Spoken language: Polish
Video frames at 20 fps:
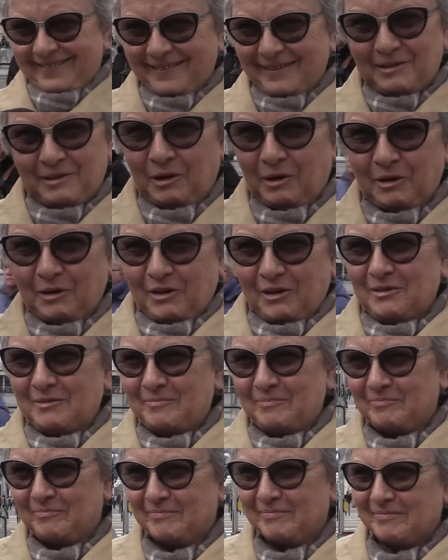Drogo.
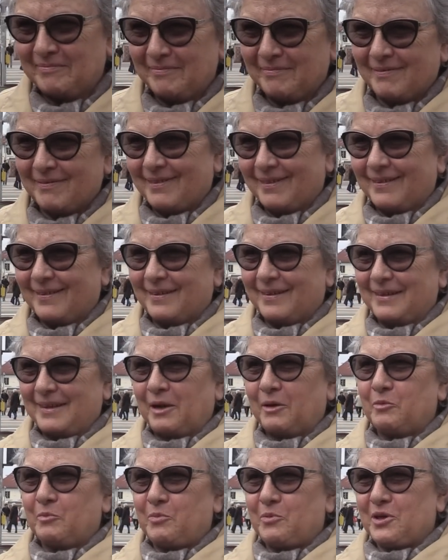
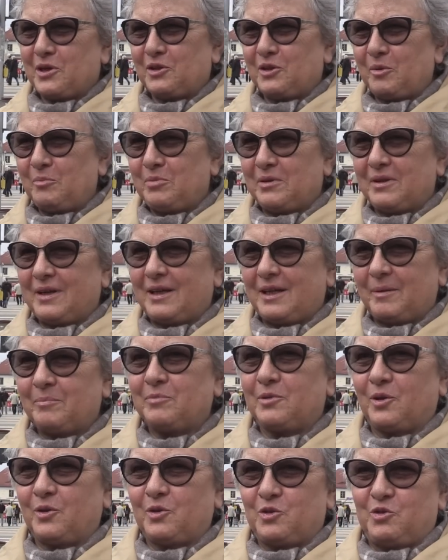Ja kupuję dobry chleb,
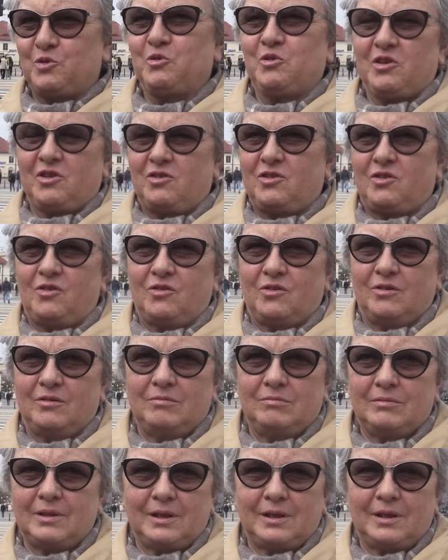to kosztuje drogo.